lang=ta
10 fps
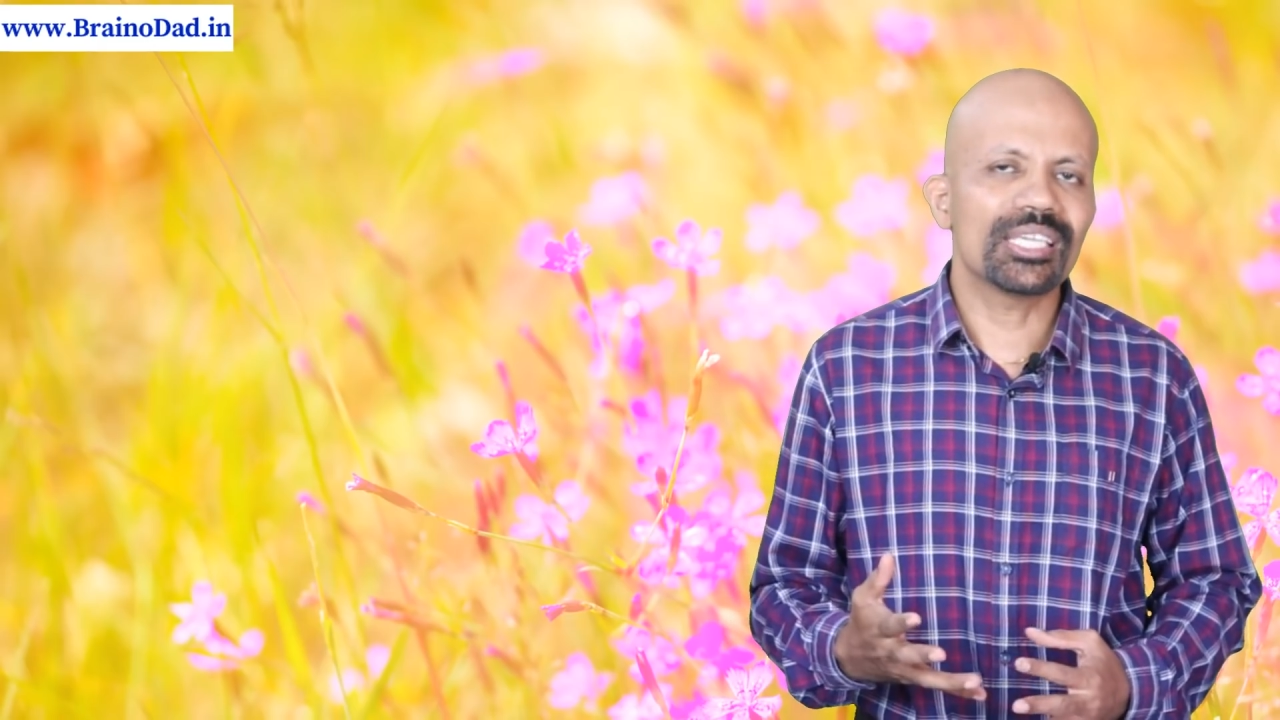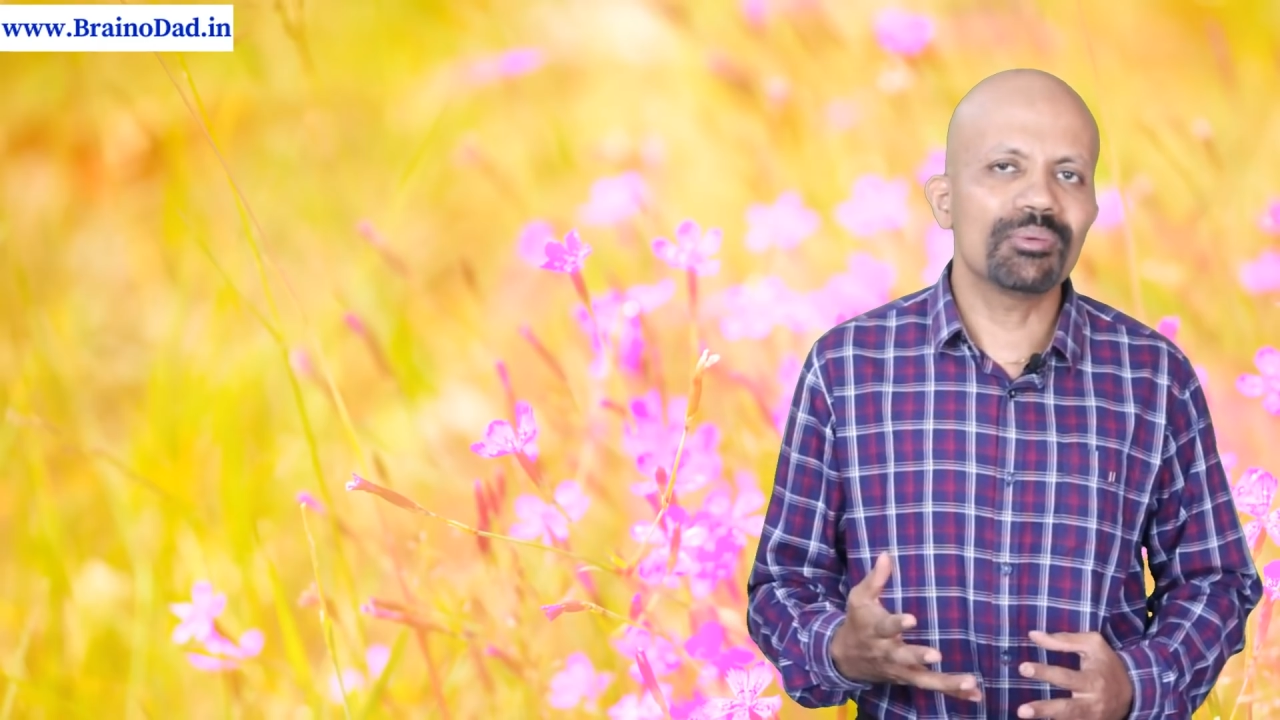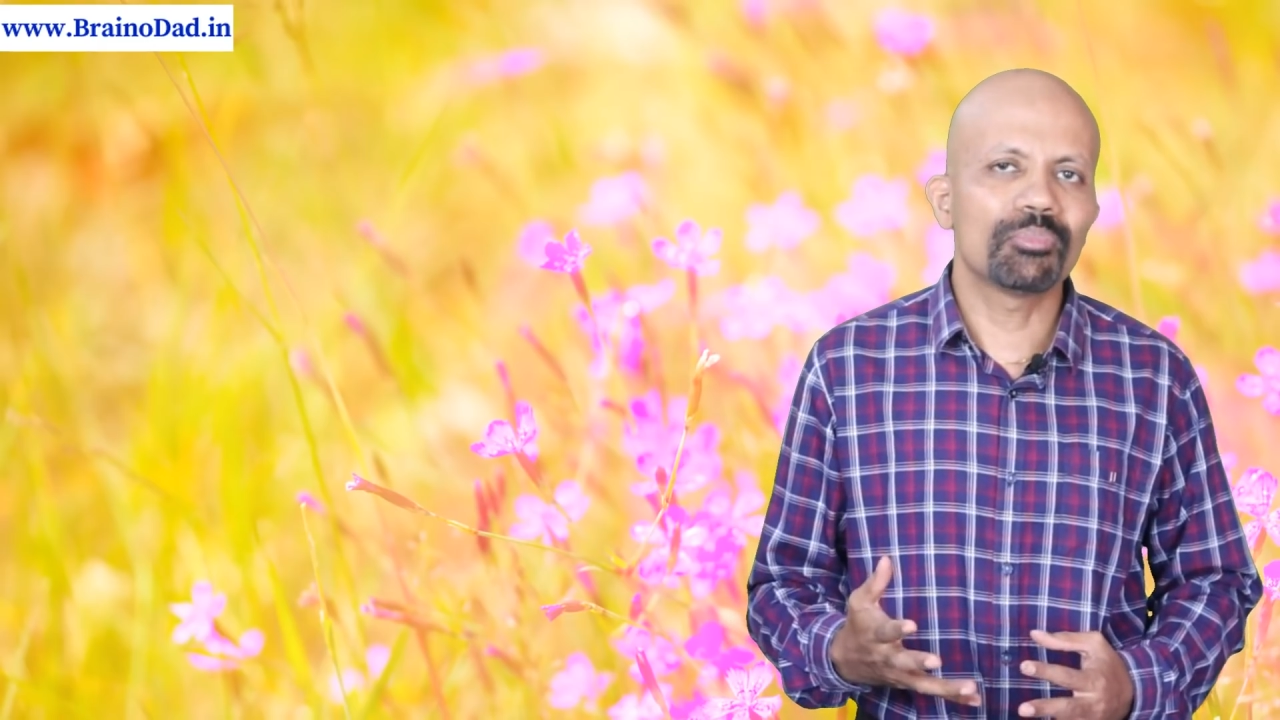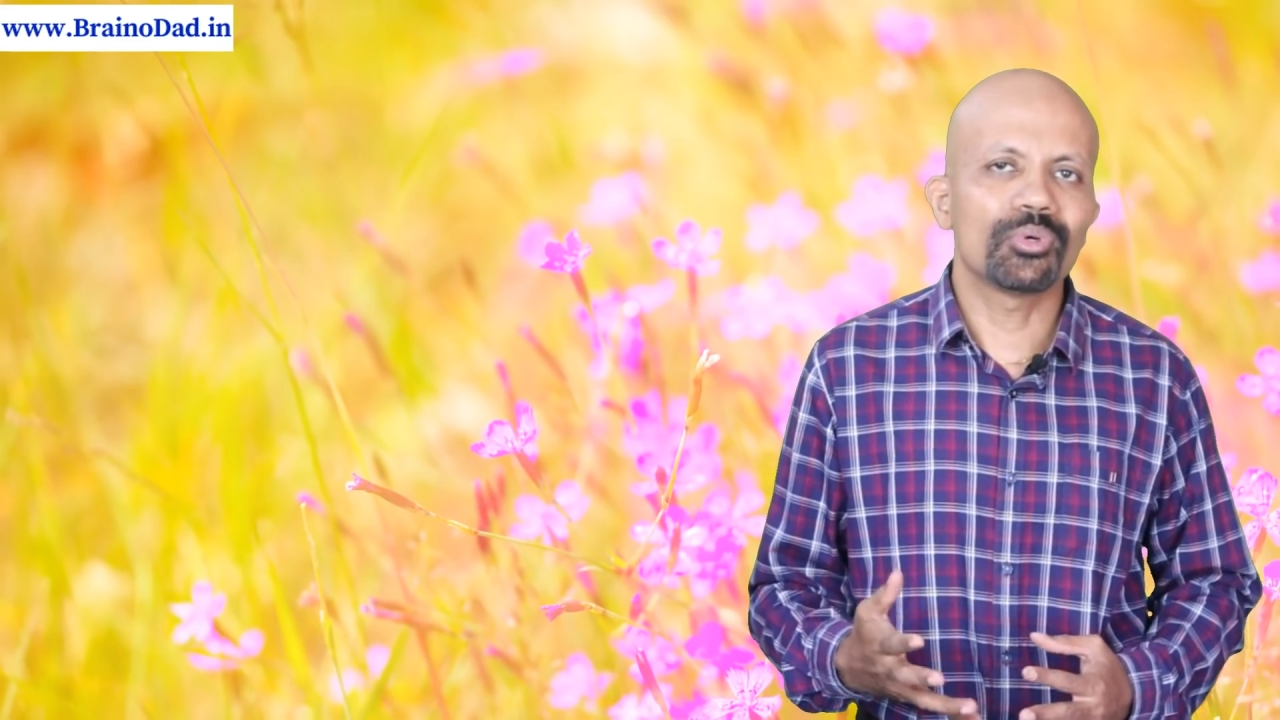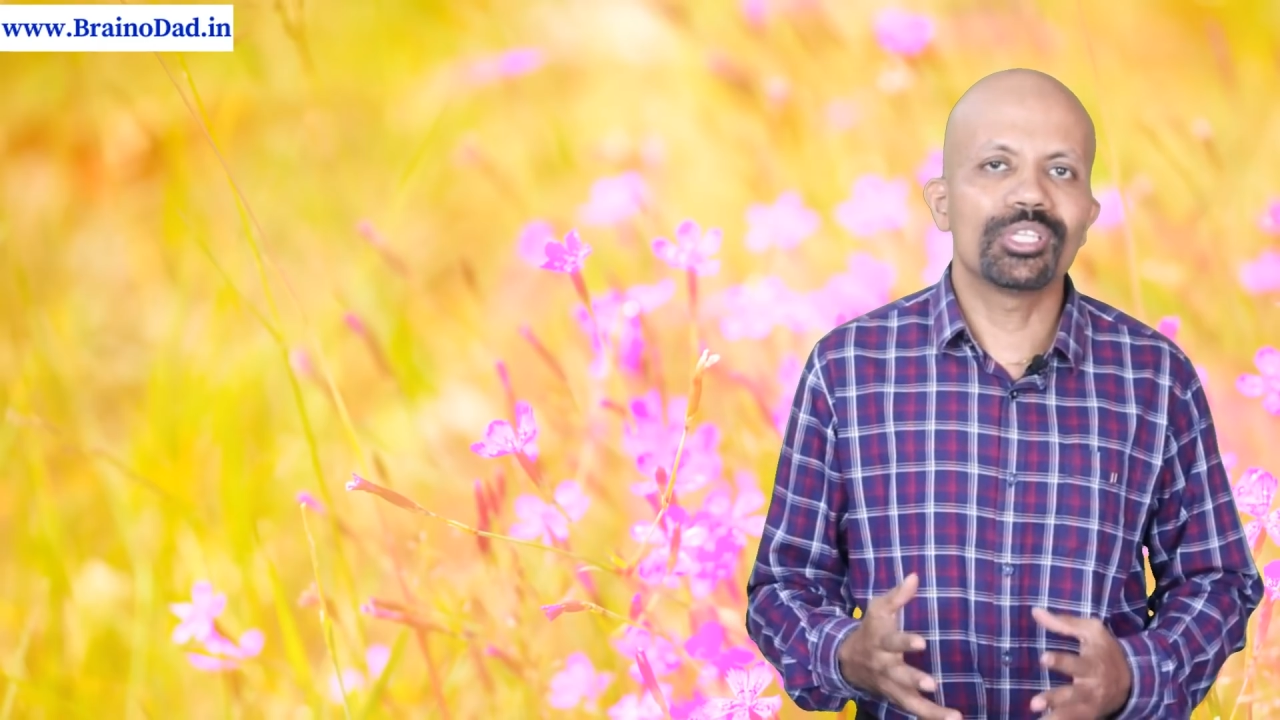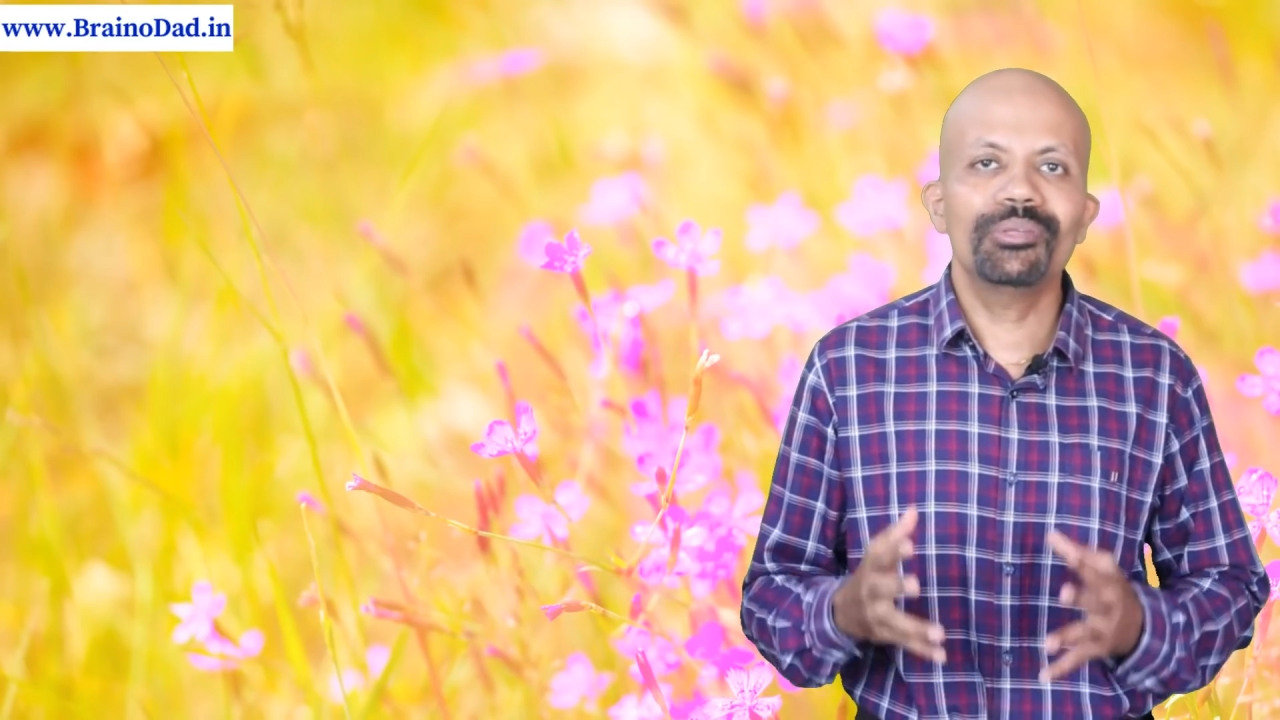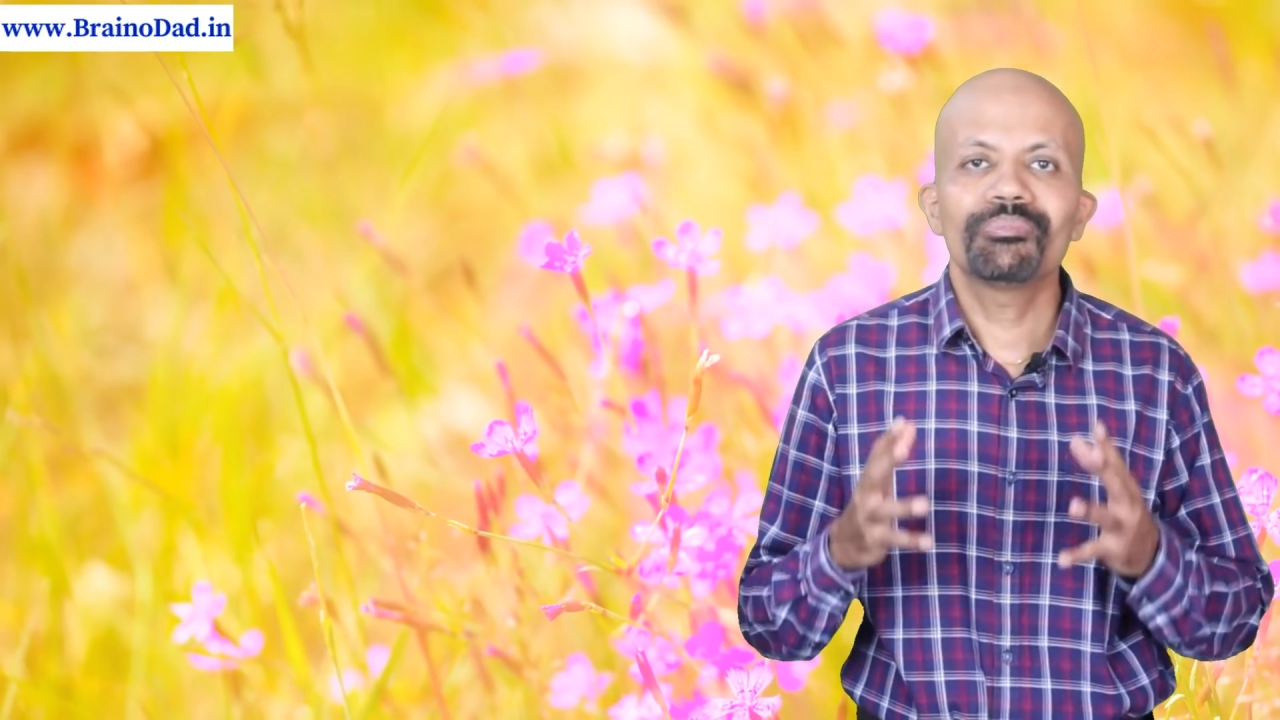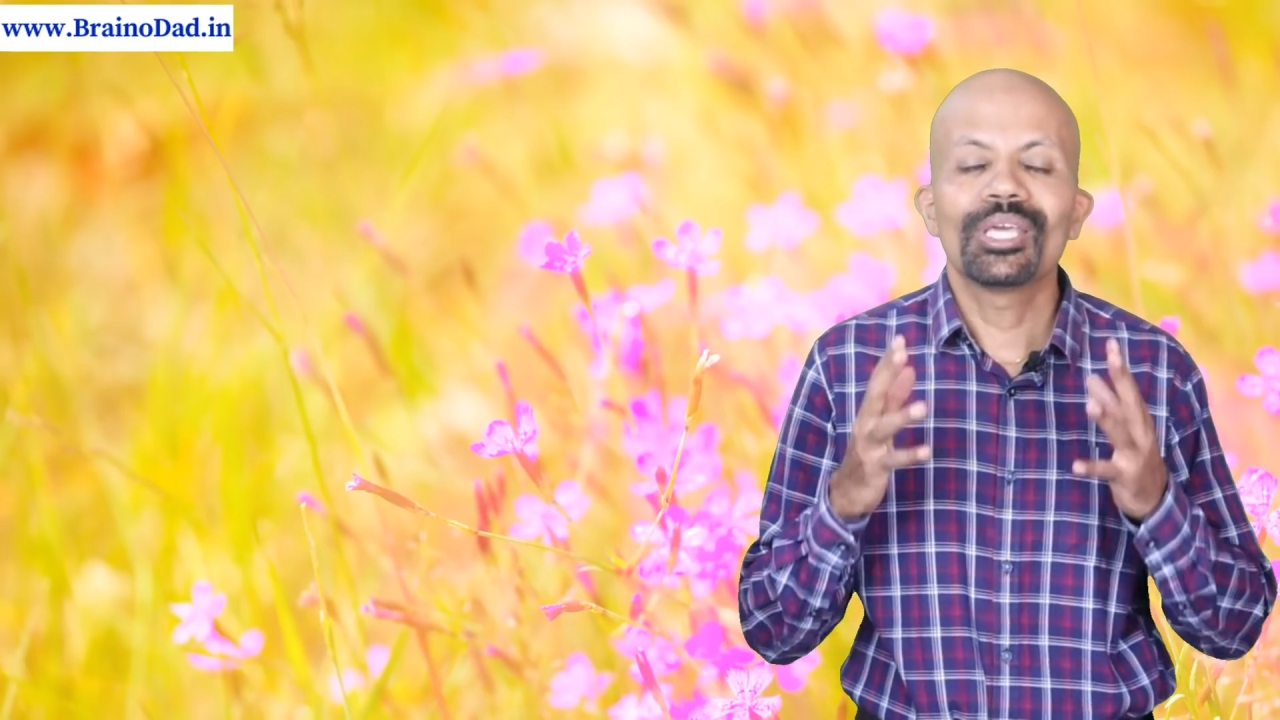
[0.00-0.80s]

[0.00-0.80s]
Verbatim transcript: செய்யும்போது